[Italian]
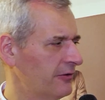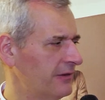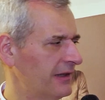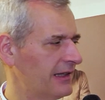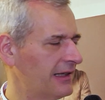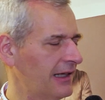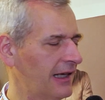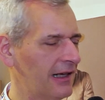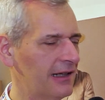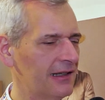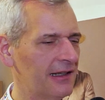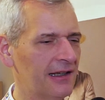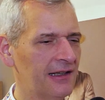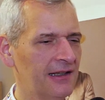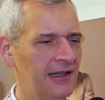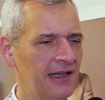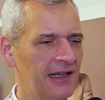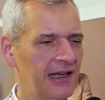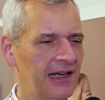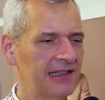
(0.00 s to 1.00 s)
in Italia
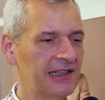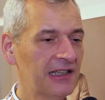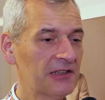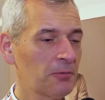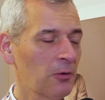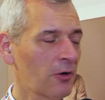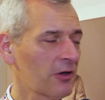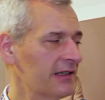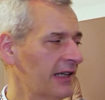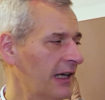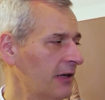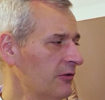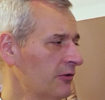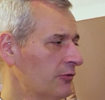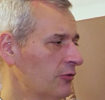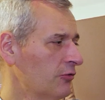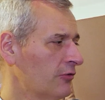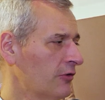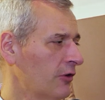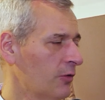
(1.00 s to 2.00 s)
ed esportarlo in
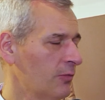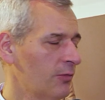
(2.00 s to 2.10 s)
tutto il